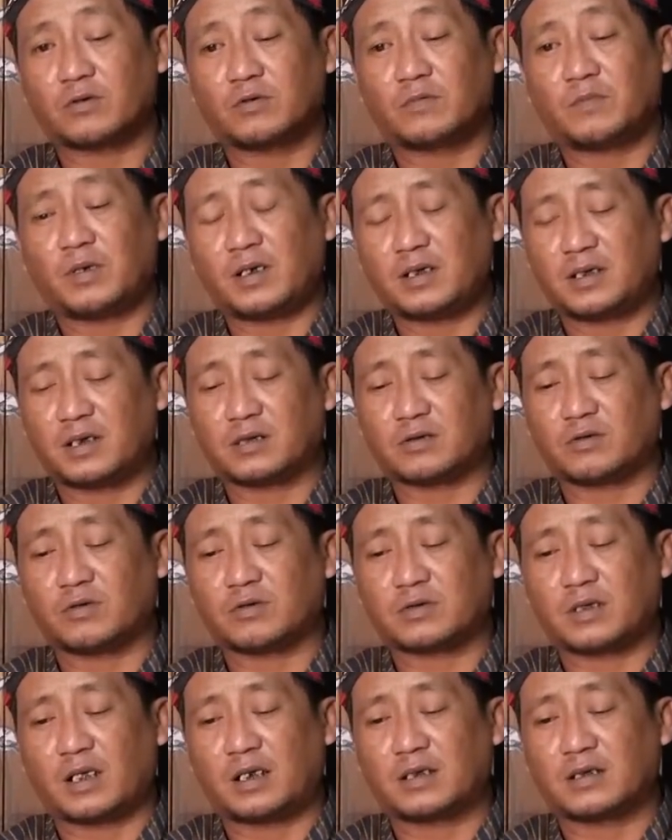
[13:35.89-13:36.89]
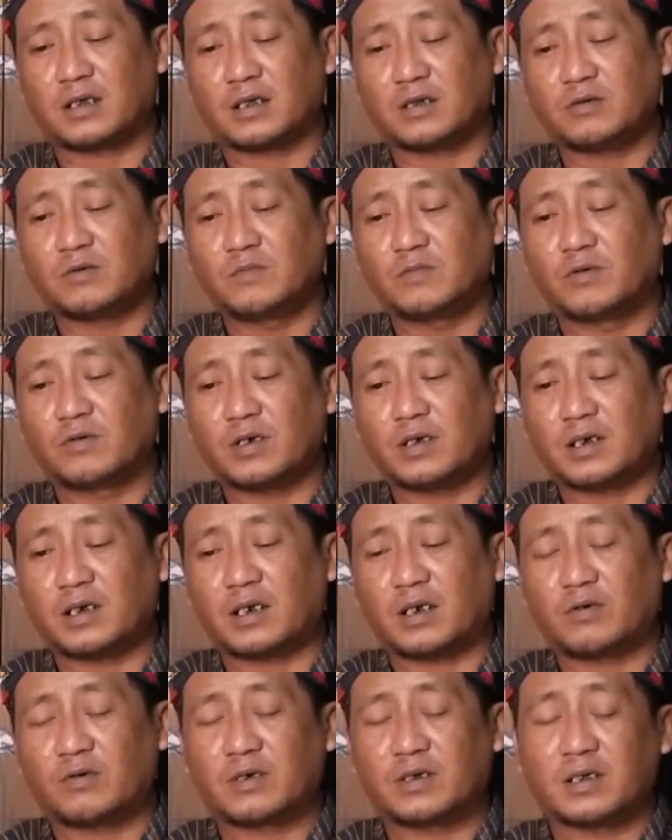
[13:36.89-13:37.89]
rumah yang totalnya itu mungkin
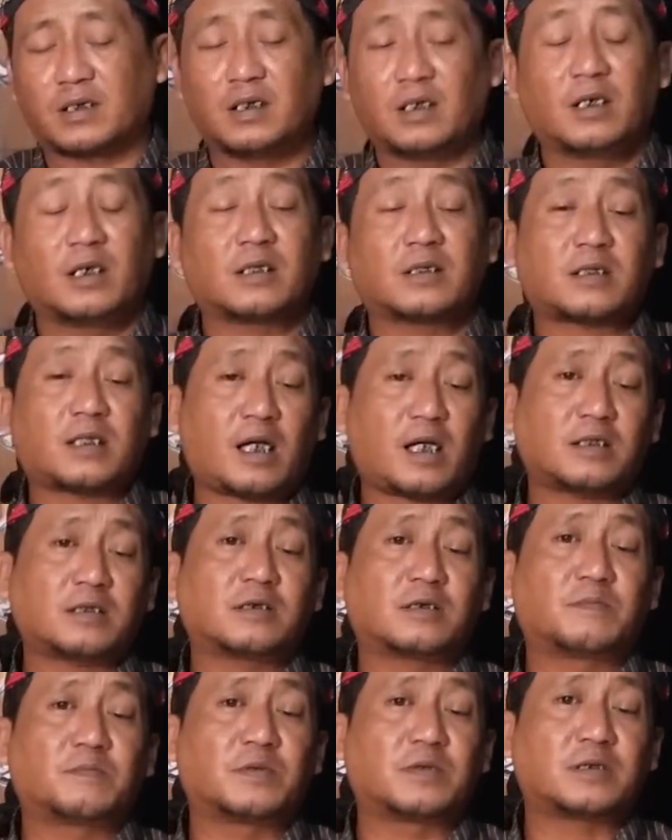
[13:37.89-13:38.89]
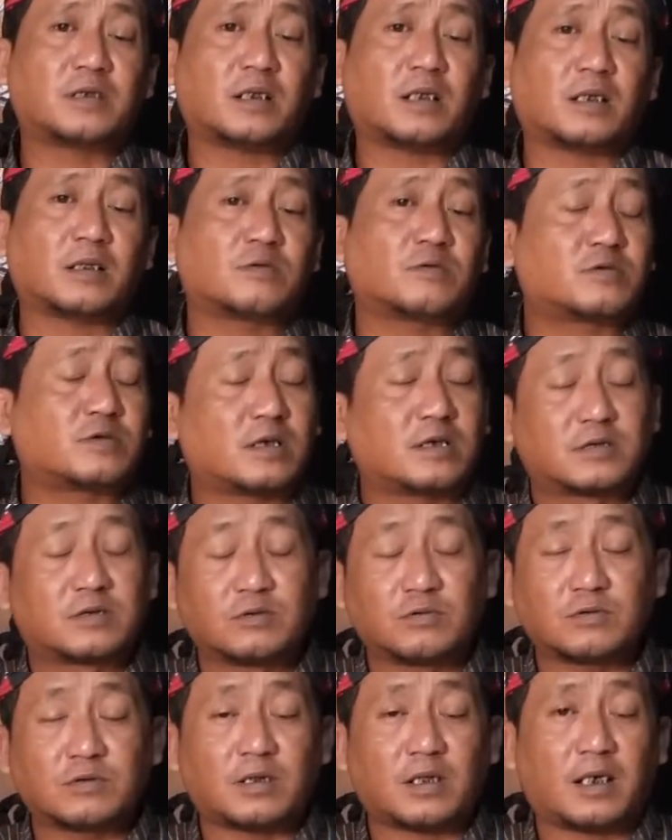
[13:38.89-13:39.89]
kalau ditaksir bisa ratusan
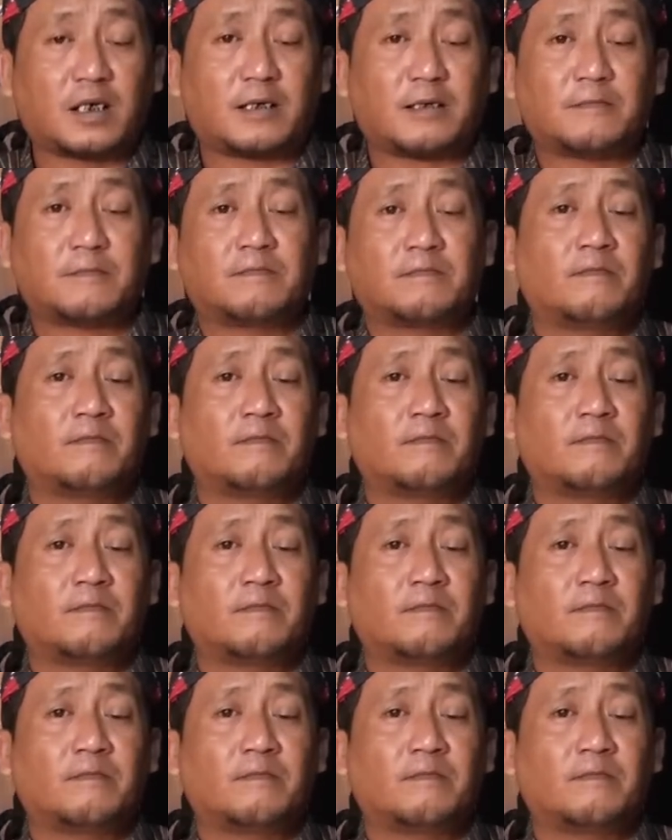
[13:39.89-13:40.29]
juta.